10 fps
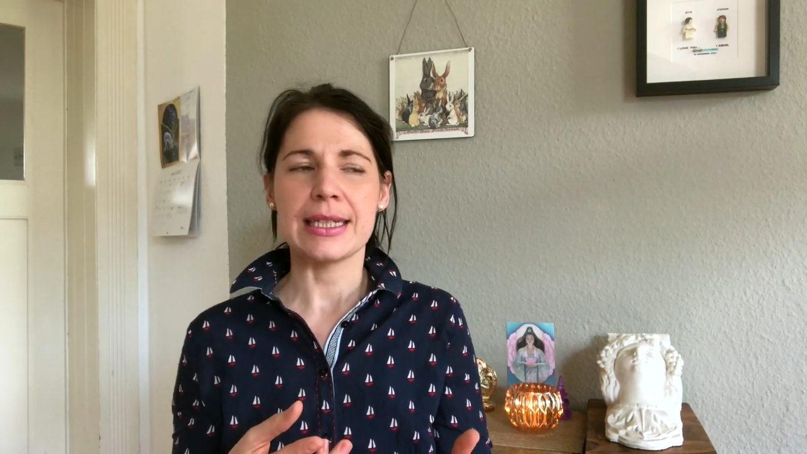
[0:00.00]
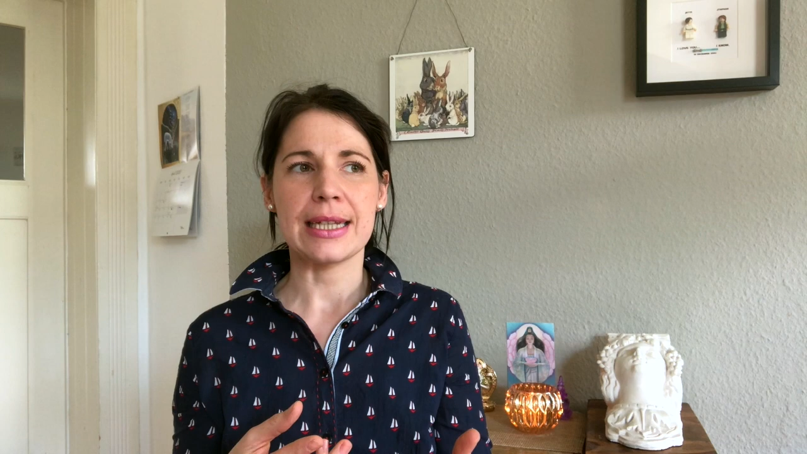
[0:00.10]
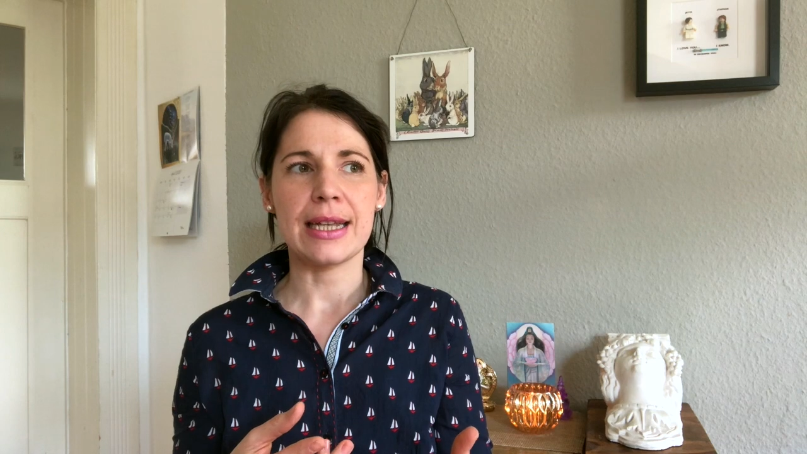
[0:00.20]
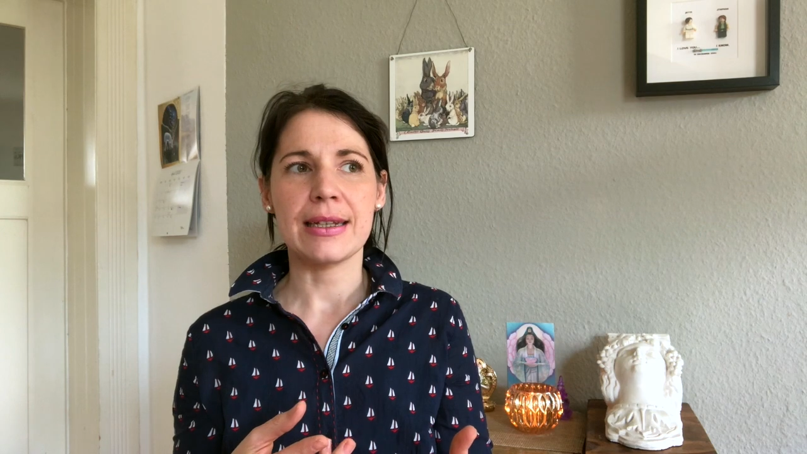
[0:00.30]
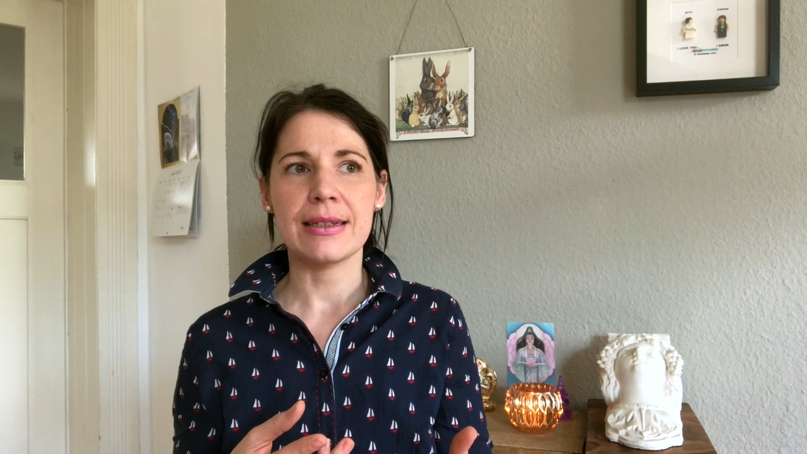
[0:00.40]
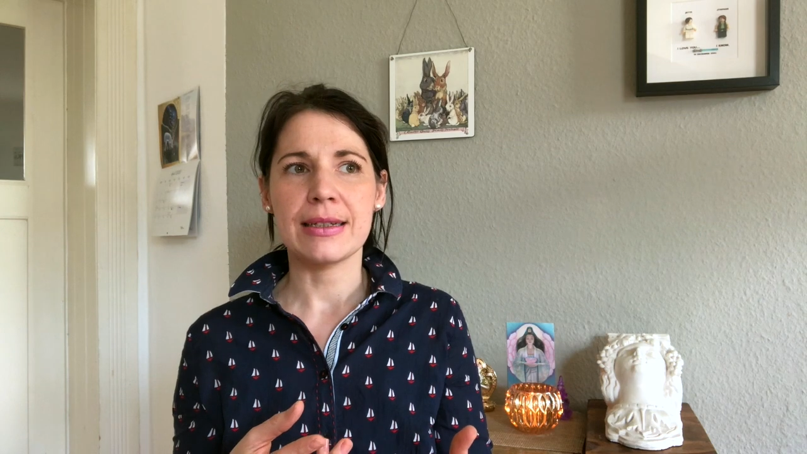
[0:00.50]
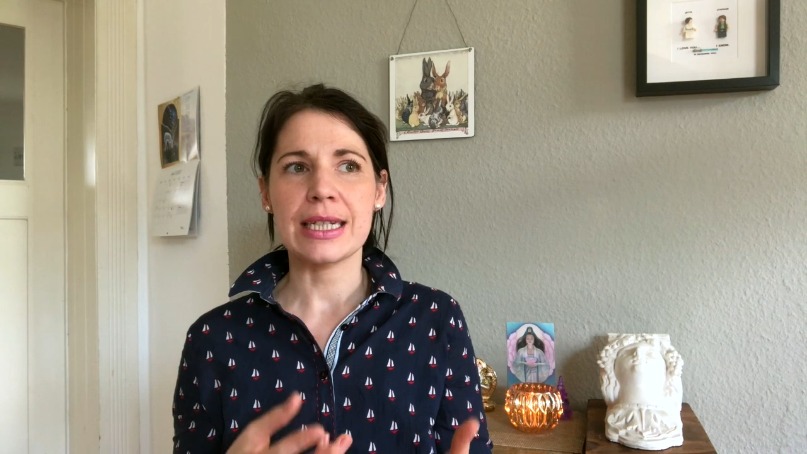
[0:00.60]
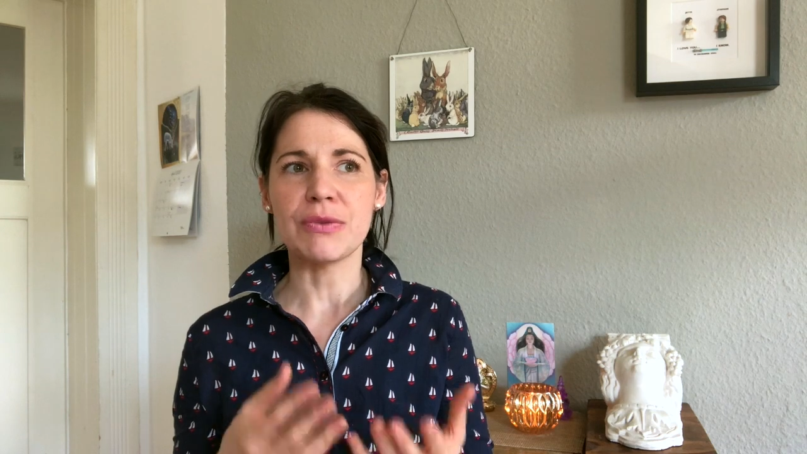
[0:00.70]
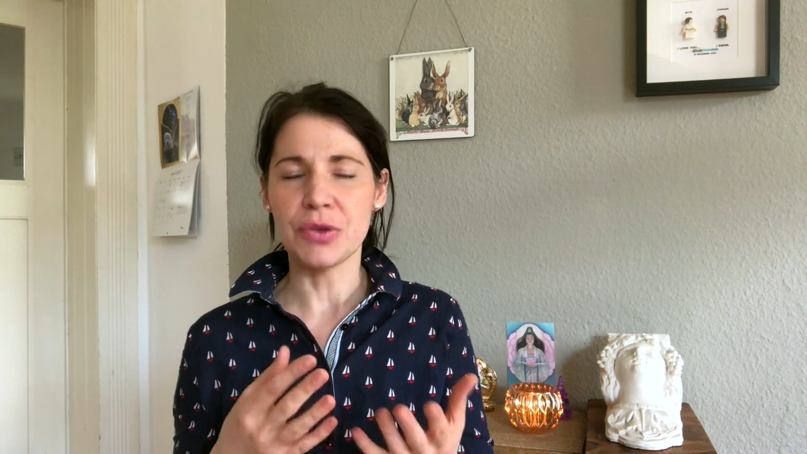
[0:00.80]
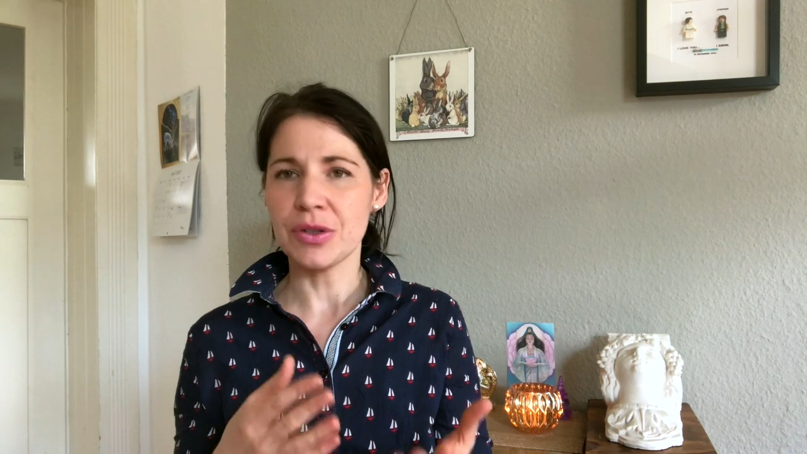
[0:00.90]
Denn
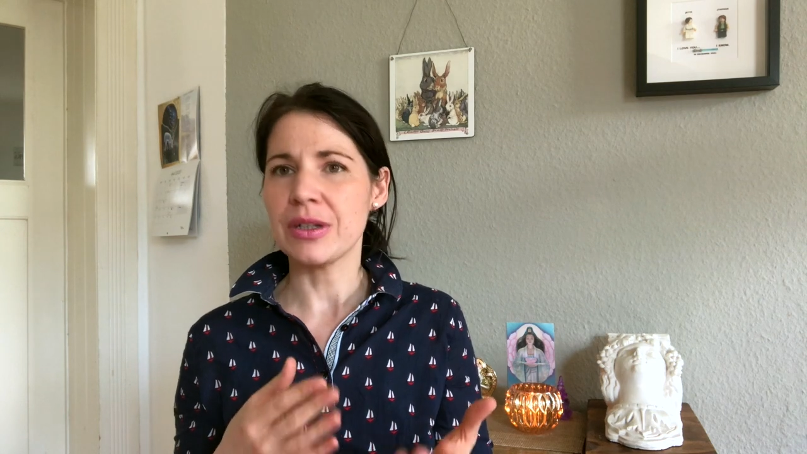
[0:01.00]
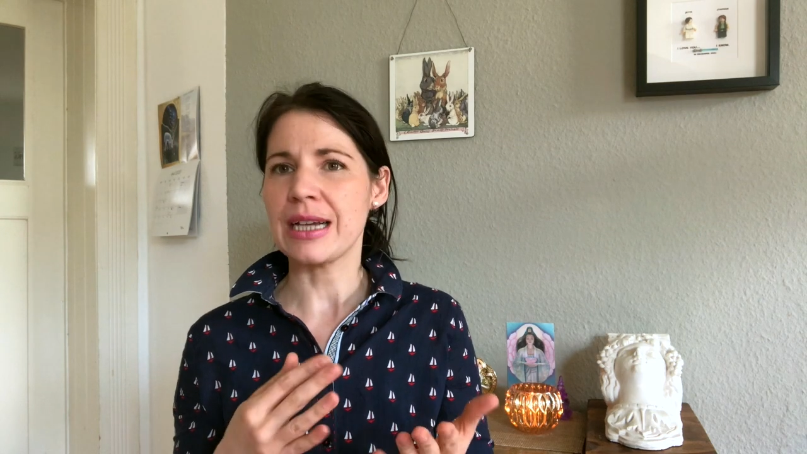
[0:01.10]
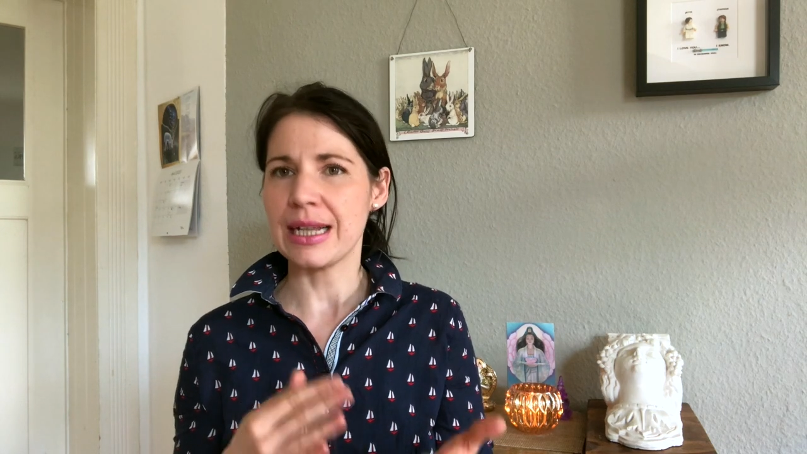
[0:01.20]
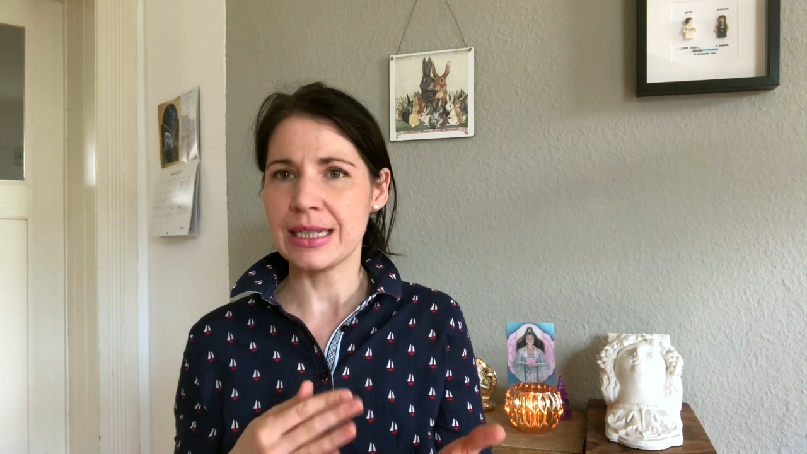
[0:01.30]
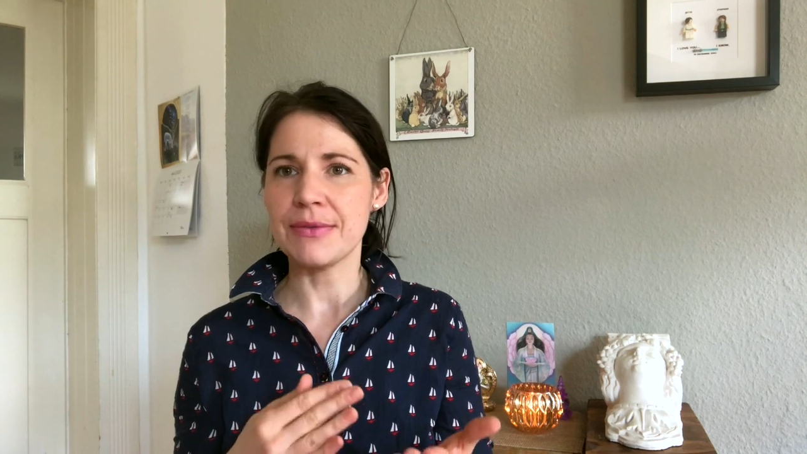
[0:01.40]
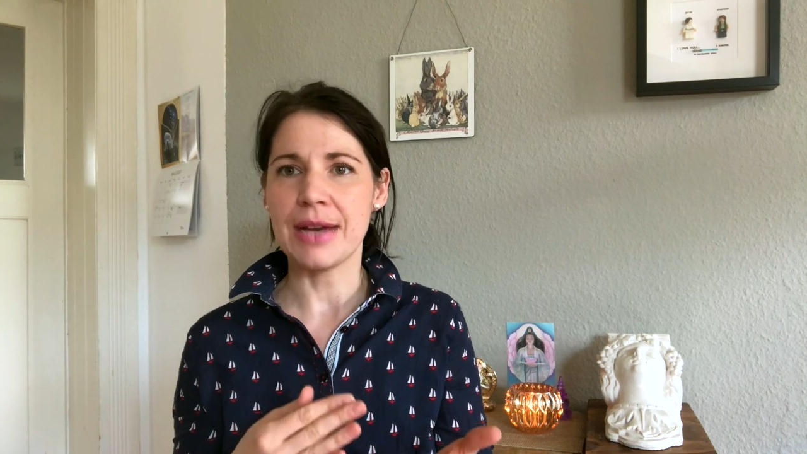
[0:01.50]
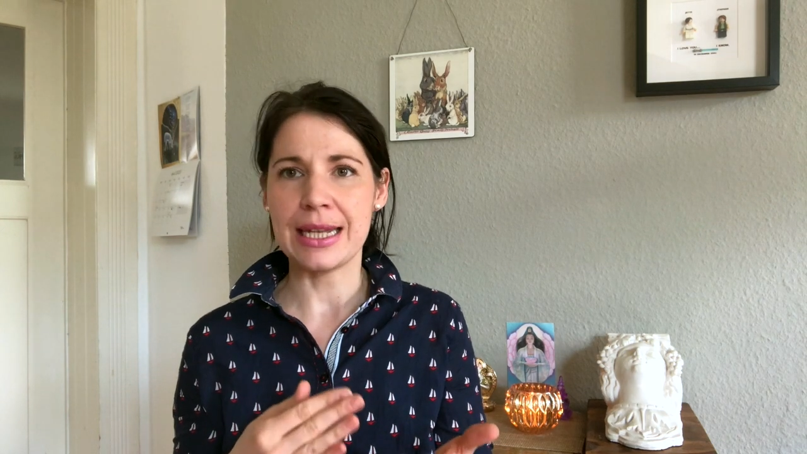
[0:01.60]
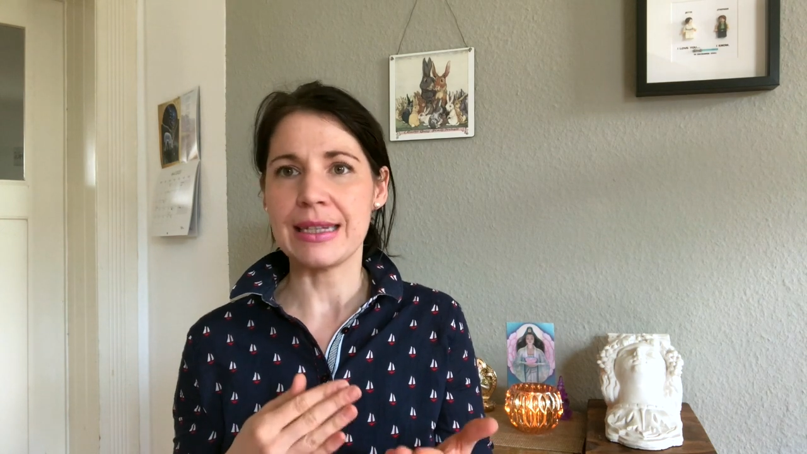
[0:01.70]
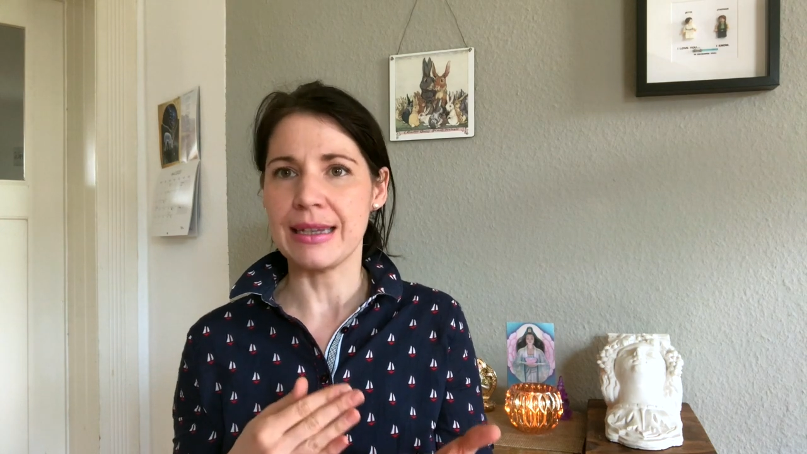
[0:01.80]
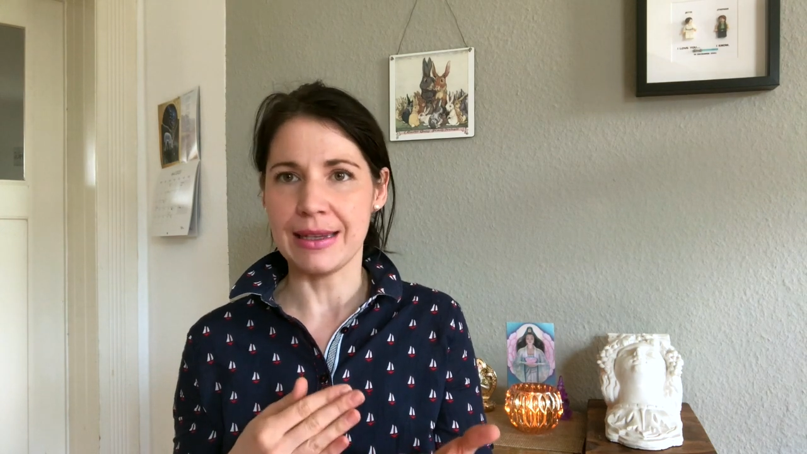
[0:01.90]
das wird noch eine ganze
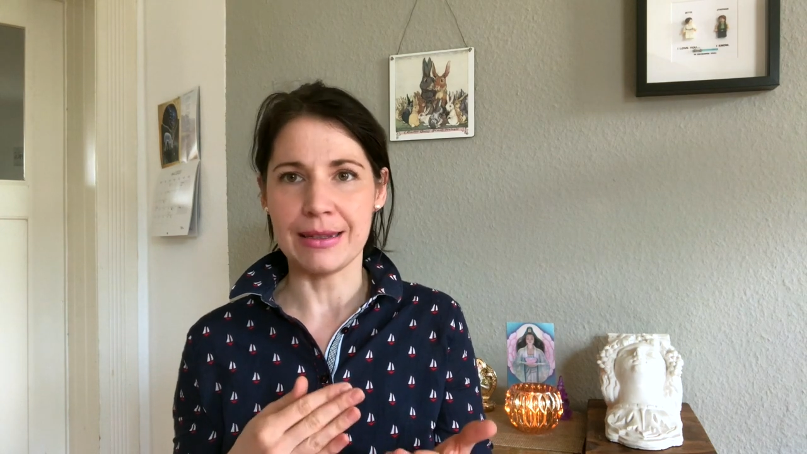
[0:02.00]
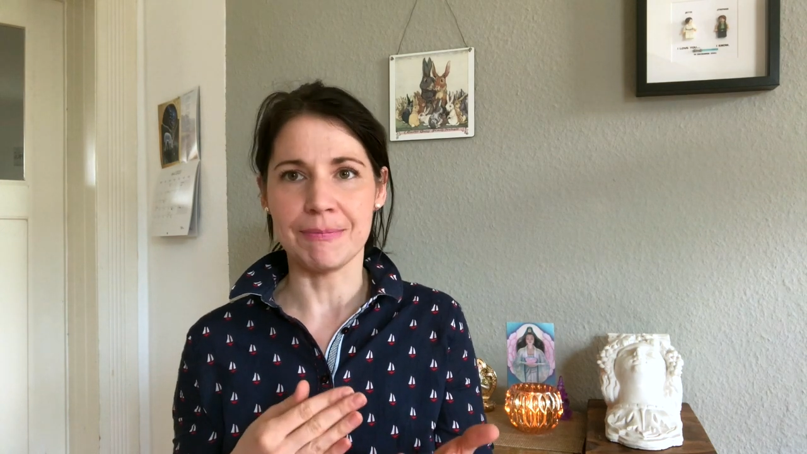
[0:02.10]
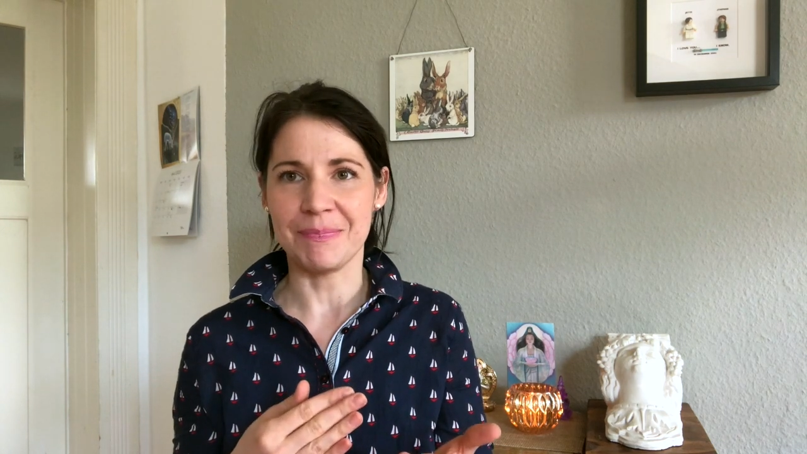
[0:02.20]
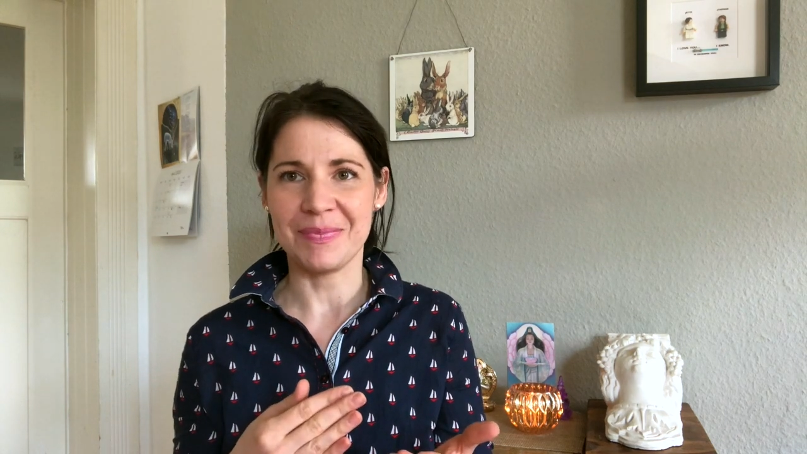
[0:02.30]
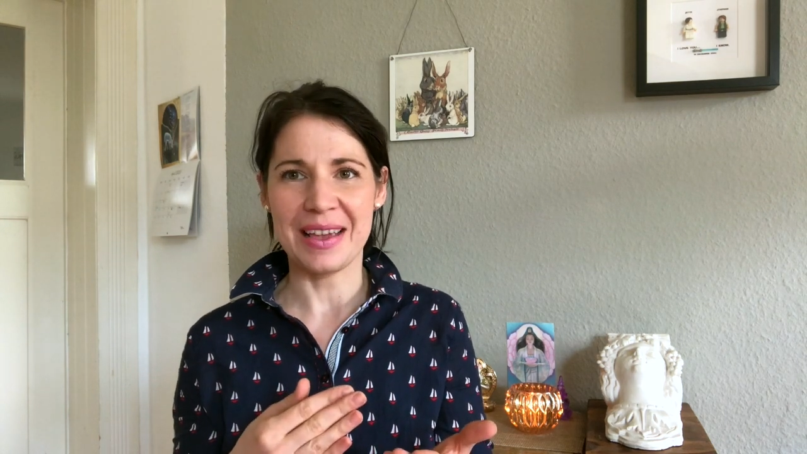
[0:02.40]
Weile gehen.